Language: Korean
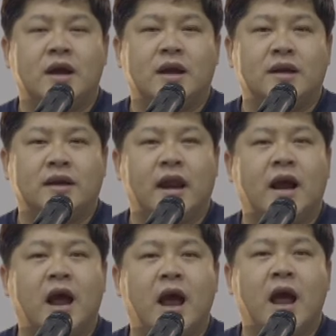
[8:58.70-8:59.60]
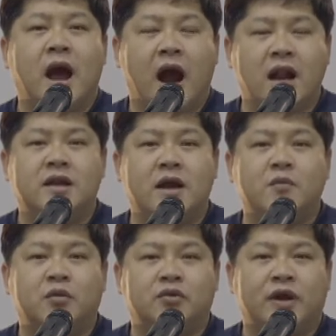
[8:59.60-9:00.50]
내가 알게
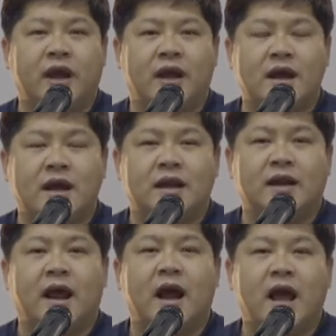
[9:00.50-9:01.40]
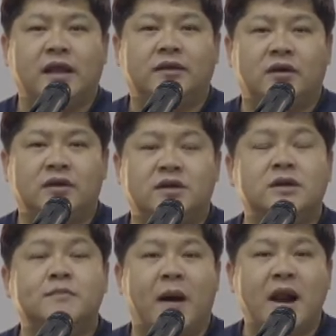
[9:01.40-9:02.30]
모르게 내가 했던
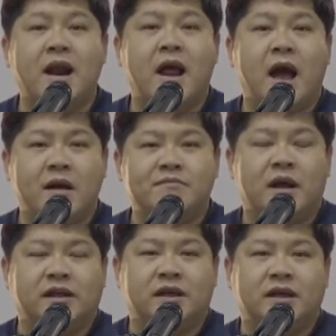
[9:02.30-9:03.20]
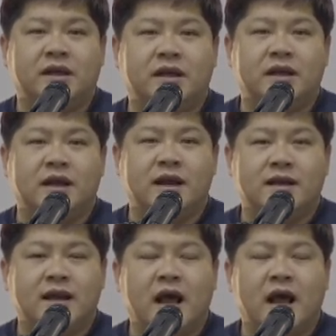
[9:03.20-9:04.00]
그 말 한마디 내가